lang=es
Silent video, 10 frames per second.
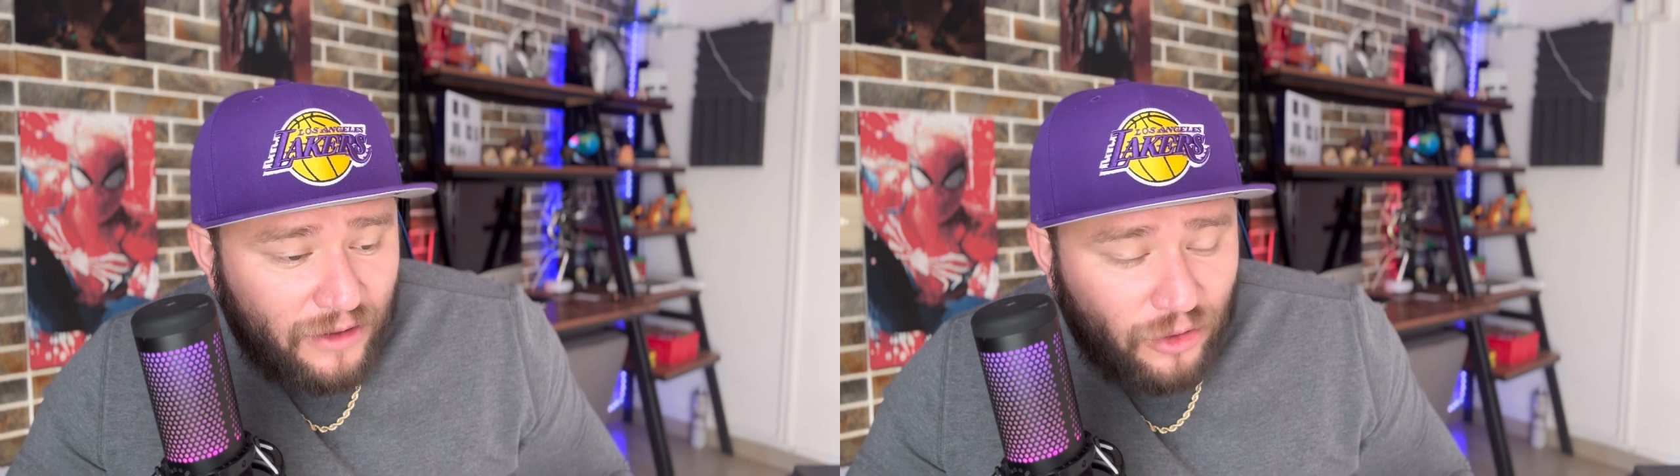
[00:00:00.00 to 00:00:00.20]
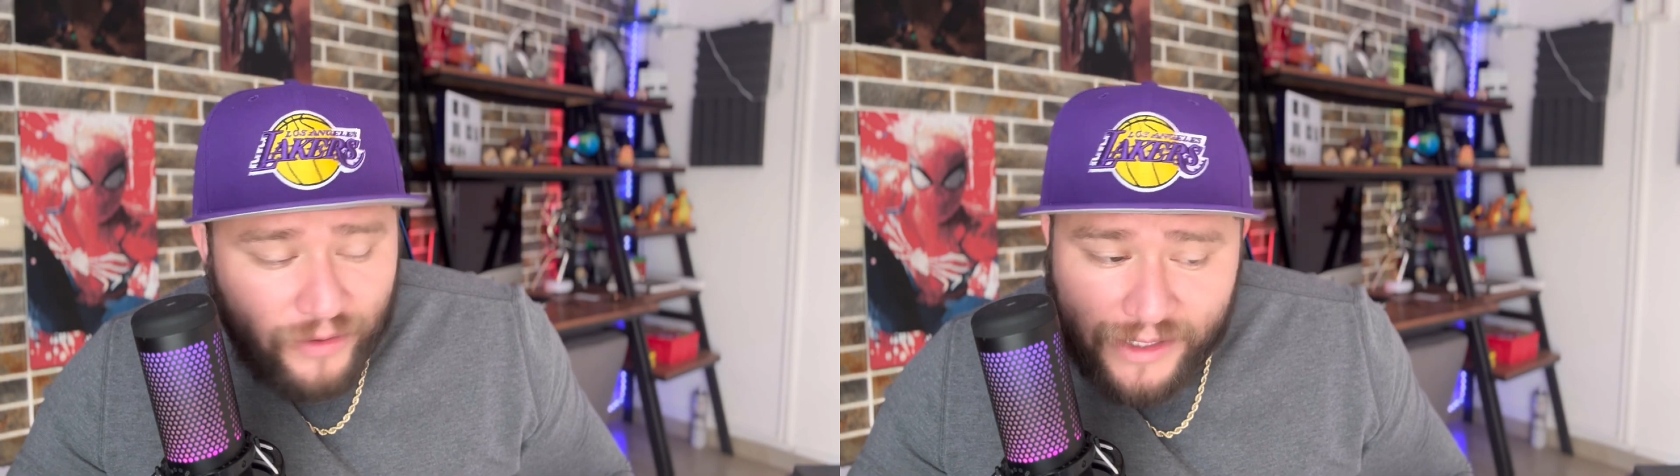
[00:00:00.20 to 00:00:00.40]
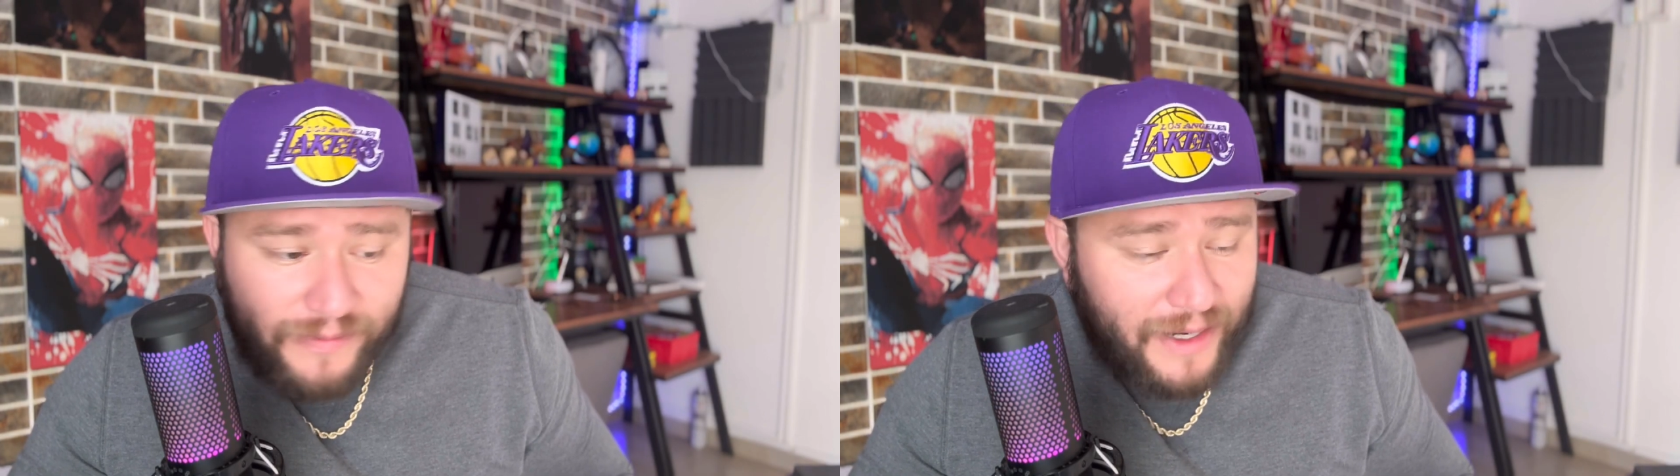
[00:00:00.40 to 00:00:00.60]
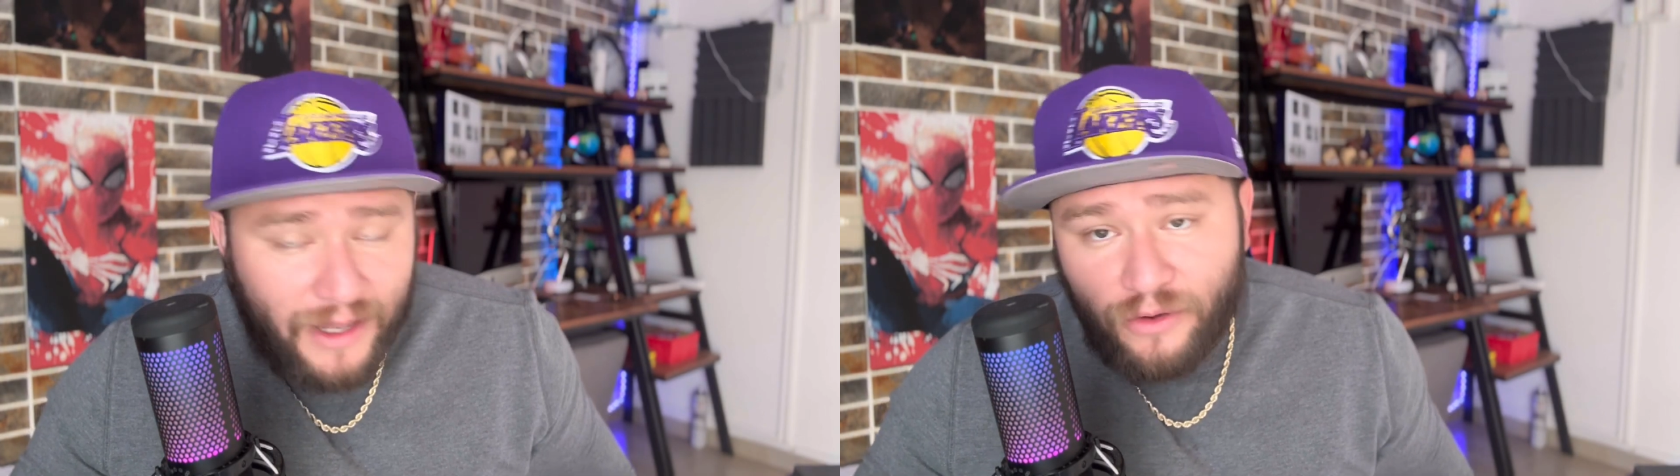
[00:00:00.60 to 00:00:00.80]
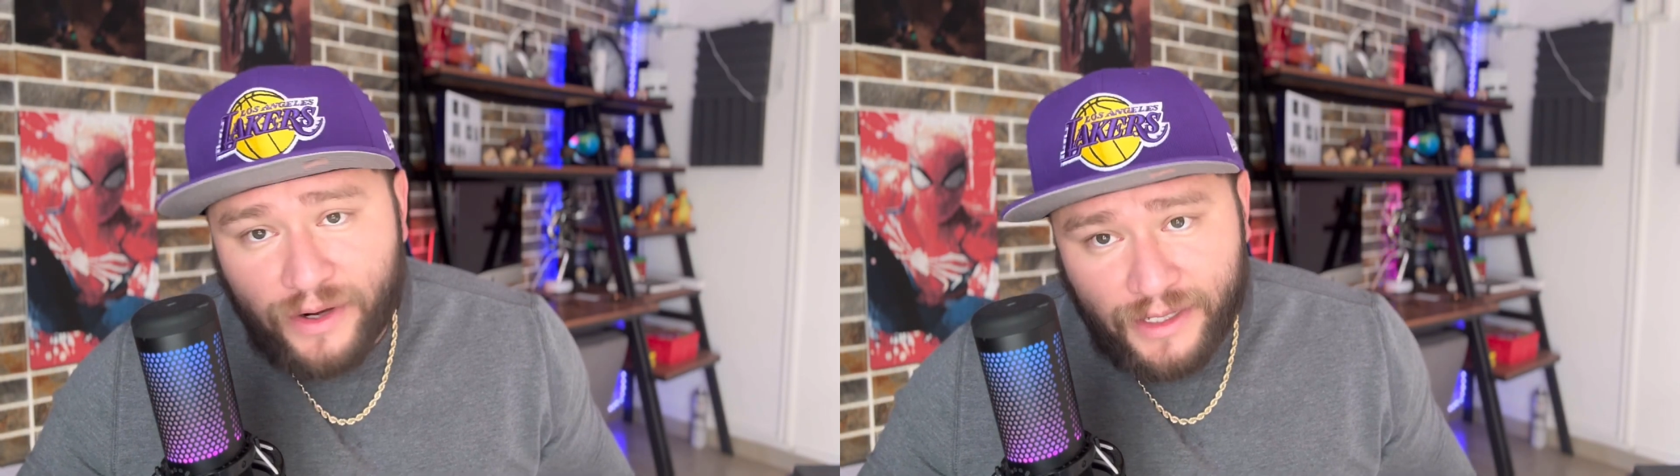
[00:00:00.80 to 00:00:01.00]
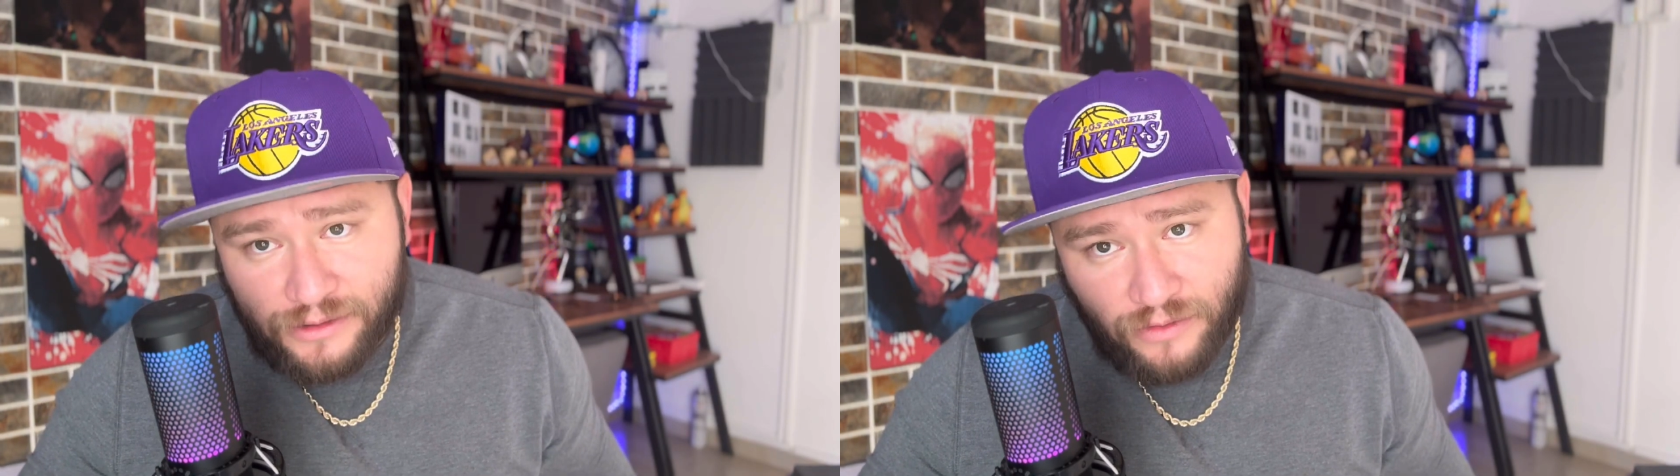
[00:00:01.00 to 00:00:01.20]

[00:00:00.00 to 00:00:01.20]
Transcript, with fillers: No es mercado gris,